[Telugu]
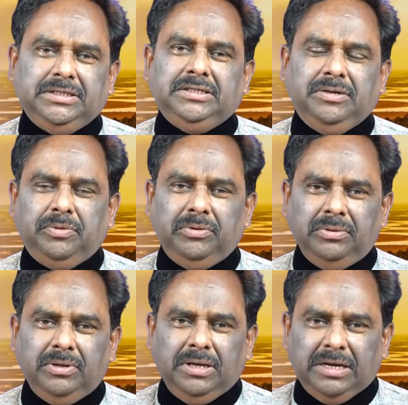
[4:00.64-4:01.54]
చేసినప్పుడు
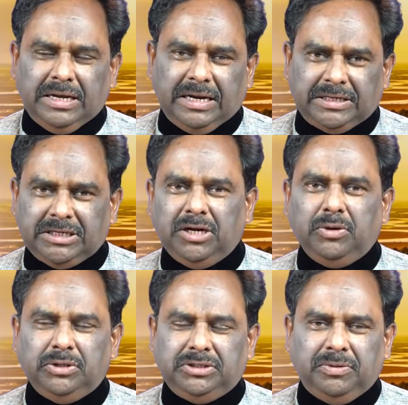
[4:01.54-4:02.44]

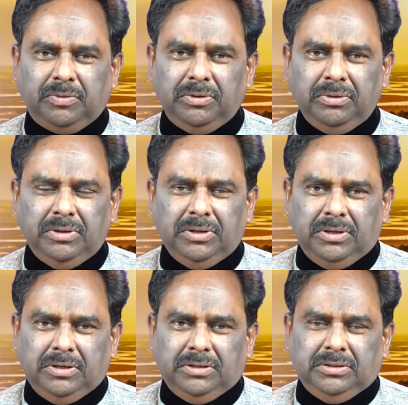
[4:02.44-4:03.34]
రక్షణలోకి వచ్చినప్పుడు
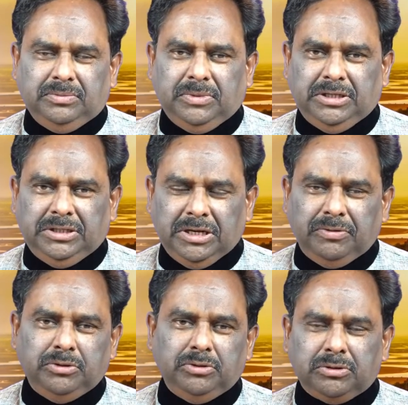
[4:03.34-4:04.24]
మరి
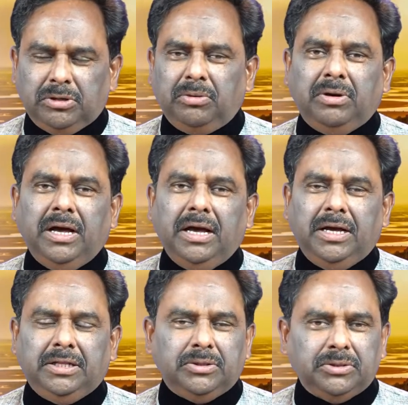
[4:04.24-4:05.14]
దేవుని దూతలు కూడా
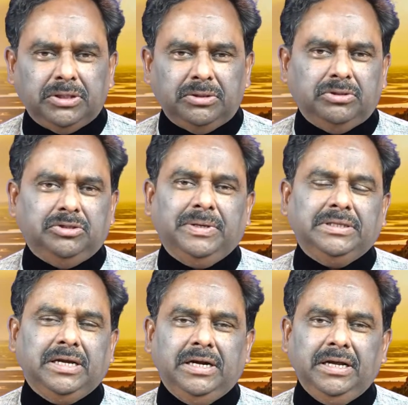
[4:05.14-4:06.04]
ఎంతో
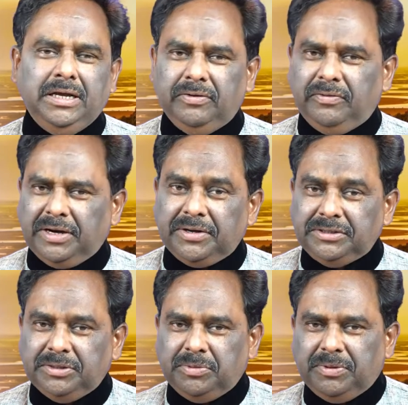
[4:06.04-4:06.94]
సంతోషపడతారని వాక్యం
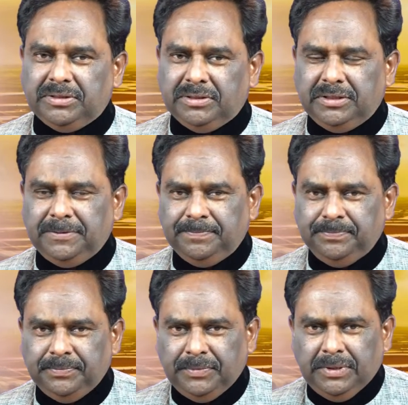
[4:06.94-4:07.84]
చెప్పబడుతుంది
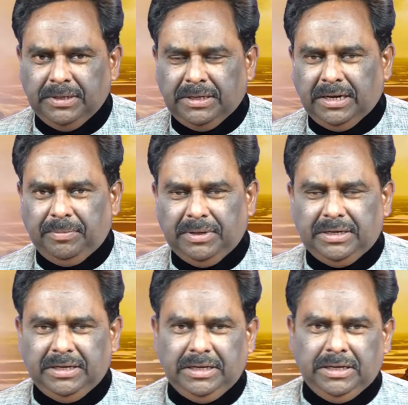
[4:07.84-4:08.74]

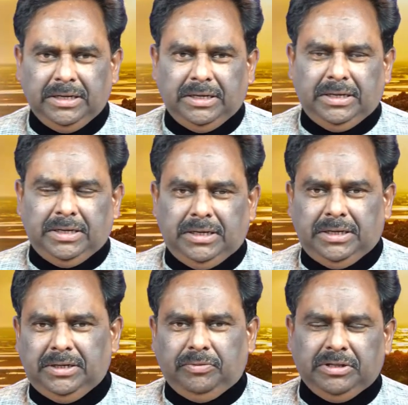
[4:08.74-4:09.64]
కాబట్టి
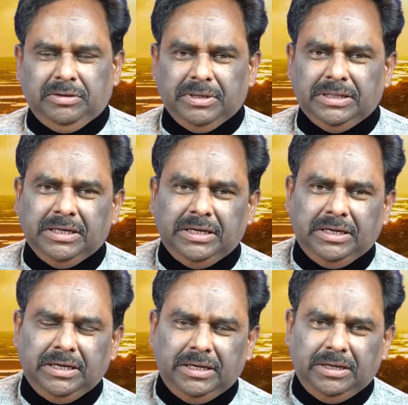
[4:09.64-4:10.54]
ఈ వంద మంది
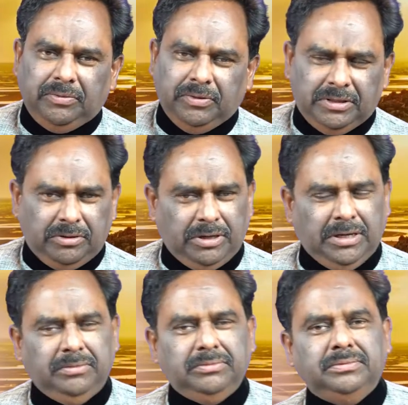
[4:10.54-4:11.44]
వంద గొర్రెలు